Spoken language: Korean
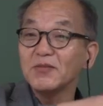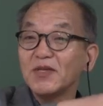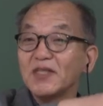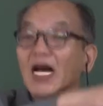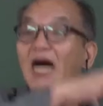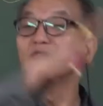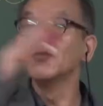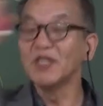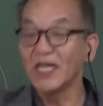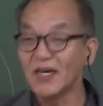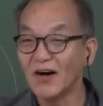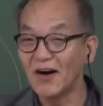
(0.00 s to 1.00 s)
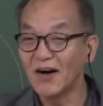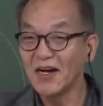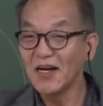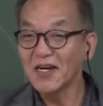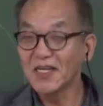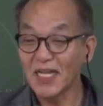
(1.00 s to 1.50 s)
점점 양눈이에요.
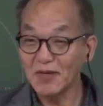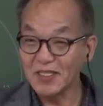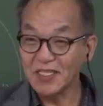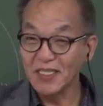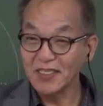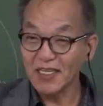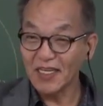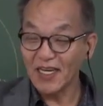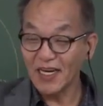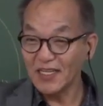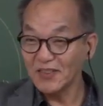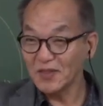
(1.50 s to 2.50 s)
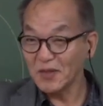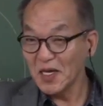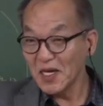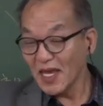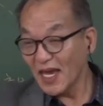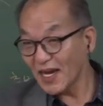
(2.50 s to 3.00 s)
그 다음에 저녁 때 돼가지고
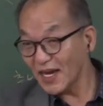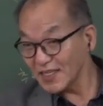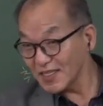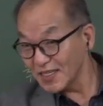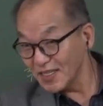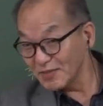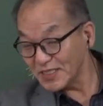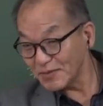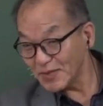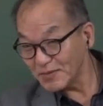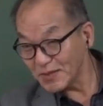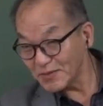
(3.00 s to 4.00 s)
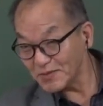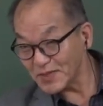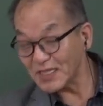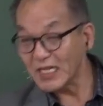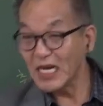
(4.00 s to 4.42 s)
해가 지고 음이 점점 점점